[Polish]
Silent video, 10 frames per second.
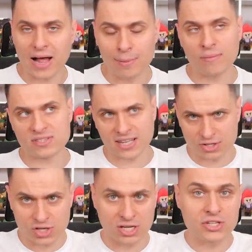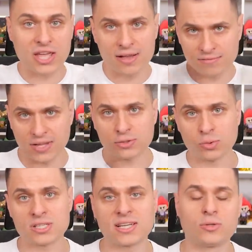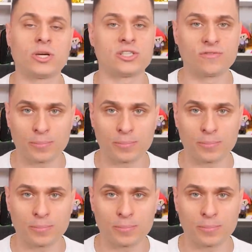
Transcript: albo wystarczy, że kliknie w link, który znajduje się w